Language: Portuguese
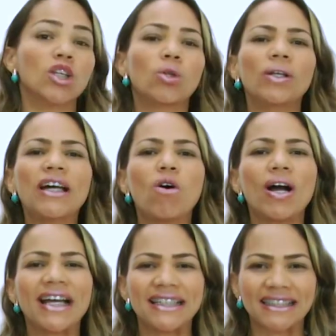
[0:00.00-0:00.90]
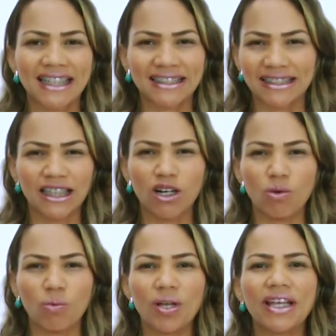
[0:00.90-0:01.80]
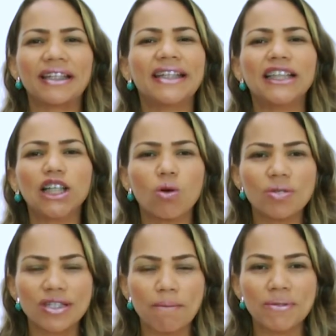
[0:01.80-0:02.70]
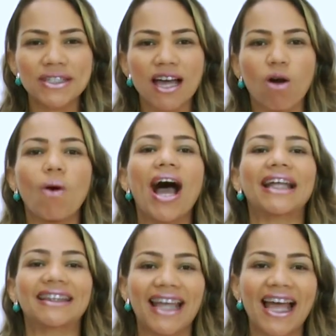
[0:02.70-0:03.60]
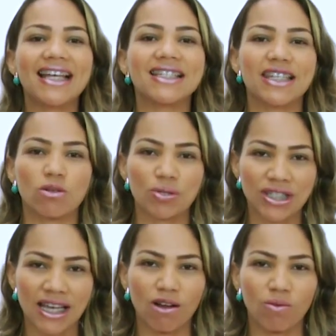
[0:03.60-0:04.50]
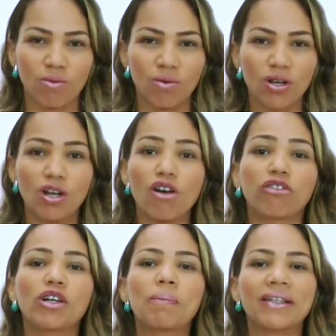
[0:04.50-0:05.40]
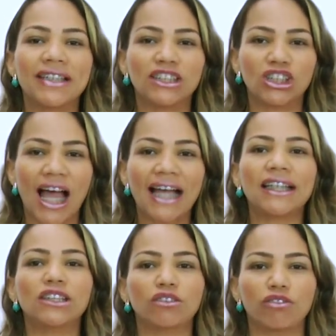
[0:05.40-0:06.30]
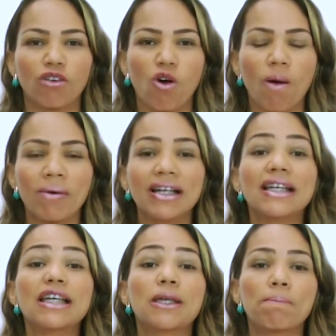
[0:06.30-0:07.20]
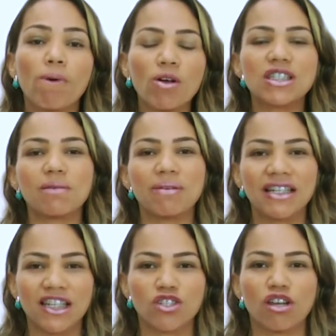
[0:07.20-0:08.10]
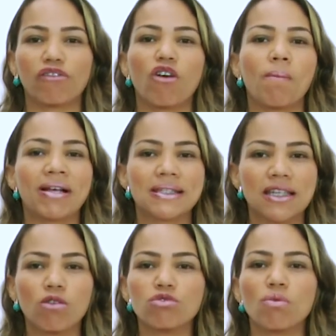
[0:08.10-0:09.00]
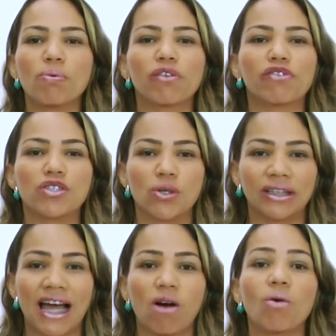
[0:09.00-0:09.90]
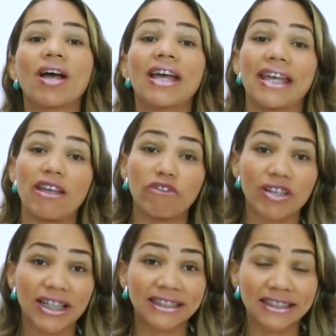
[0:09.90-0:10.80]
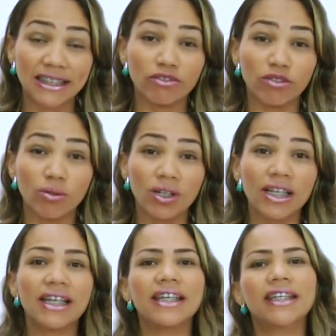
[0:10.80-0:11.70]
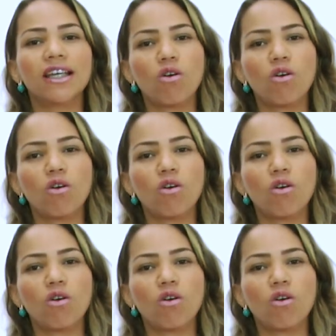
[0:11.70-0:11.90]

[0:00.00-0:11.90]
Toda a organização, desde a concepção até a execução, foi planejada de forma que possibilite a formação de um profissional reflexivo e que